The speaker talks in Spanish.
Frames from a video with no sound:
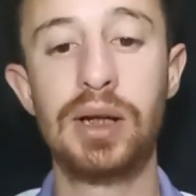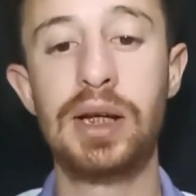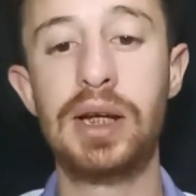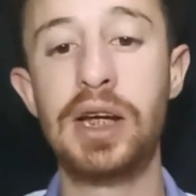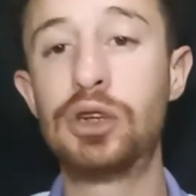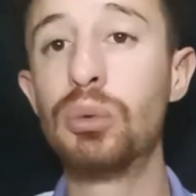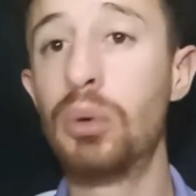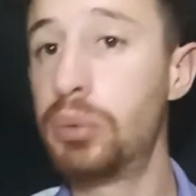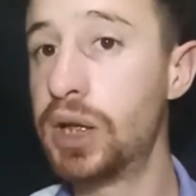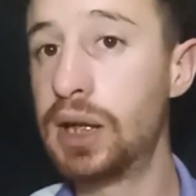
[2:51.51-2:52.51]
Eh,
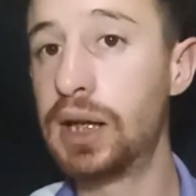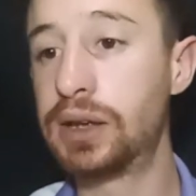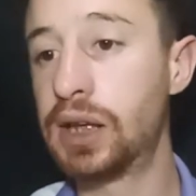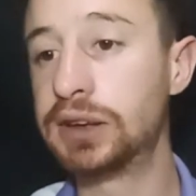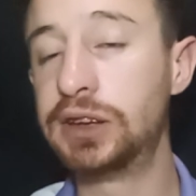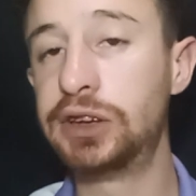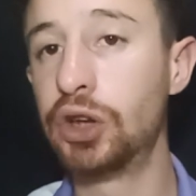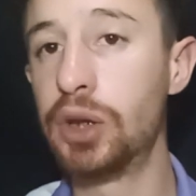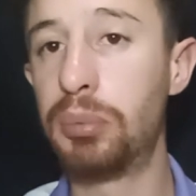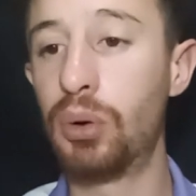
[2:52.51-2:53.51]
estuvo bien en las
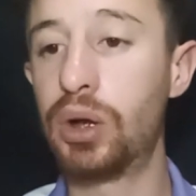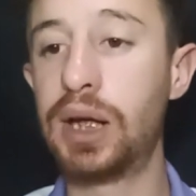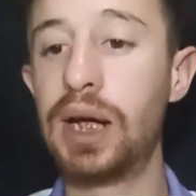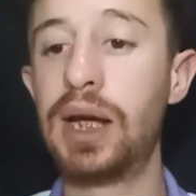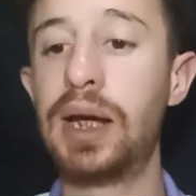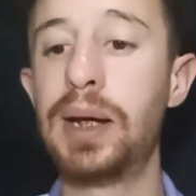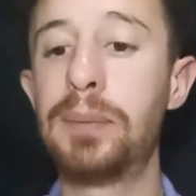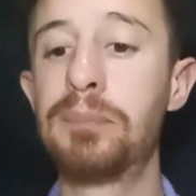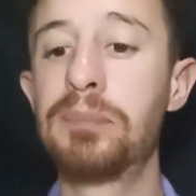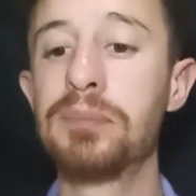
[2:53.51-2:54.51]
transiciones porque
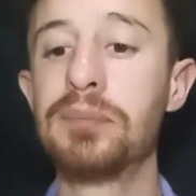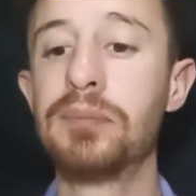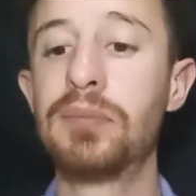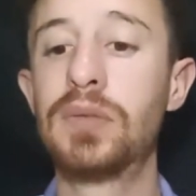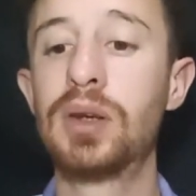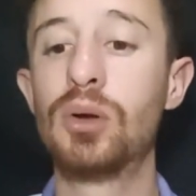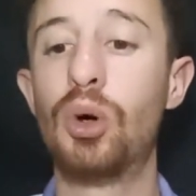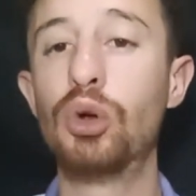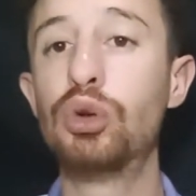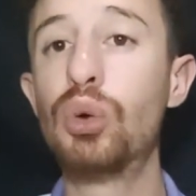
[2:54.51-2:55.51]

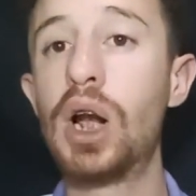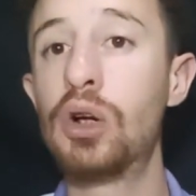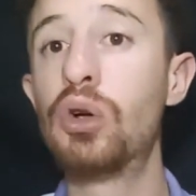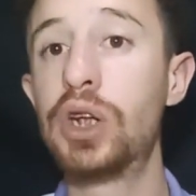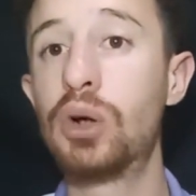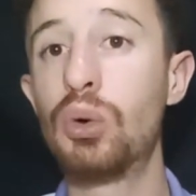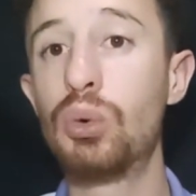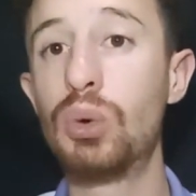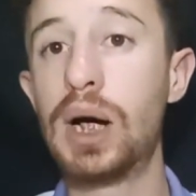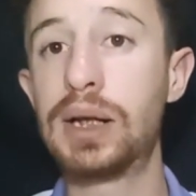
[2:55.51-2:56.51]
Honduras lo dejó
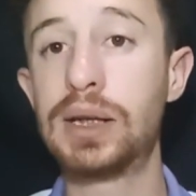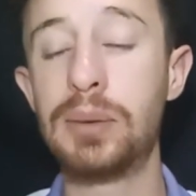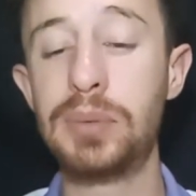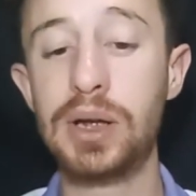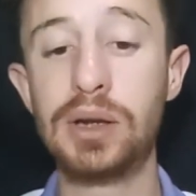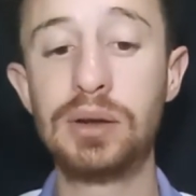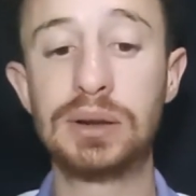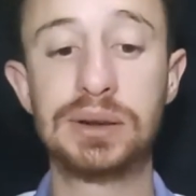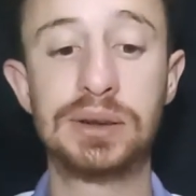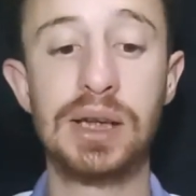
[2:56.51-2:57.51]
jugar también,
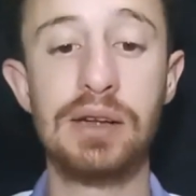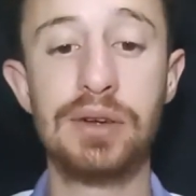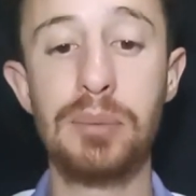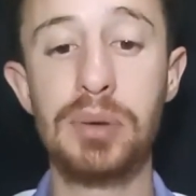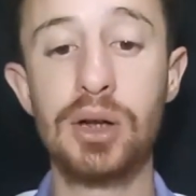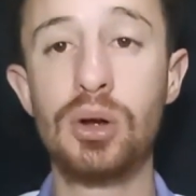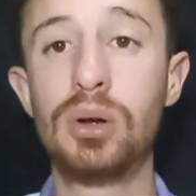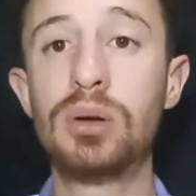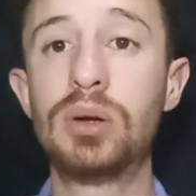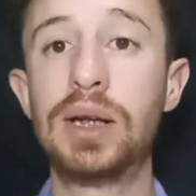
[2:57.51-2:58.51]
se le
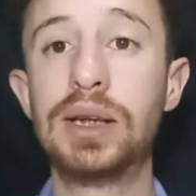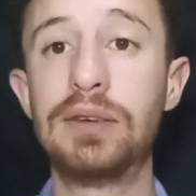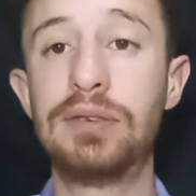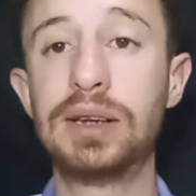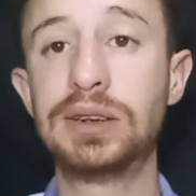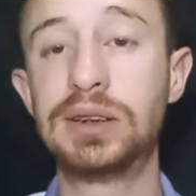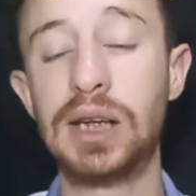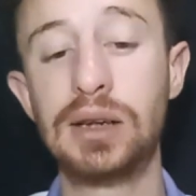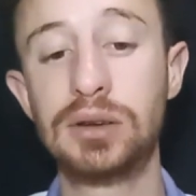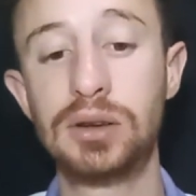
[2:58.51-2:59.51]
replegó en
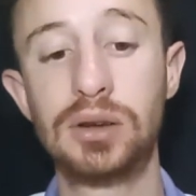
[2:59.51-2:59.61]
defensa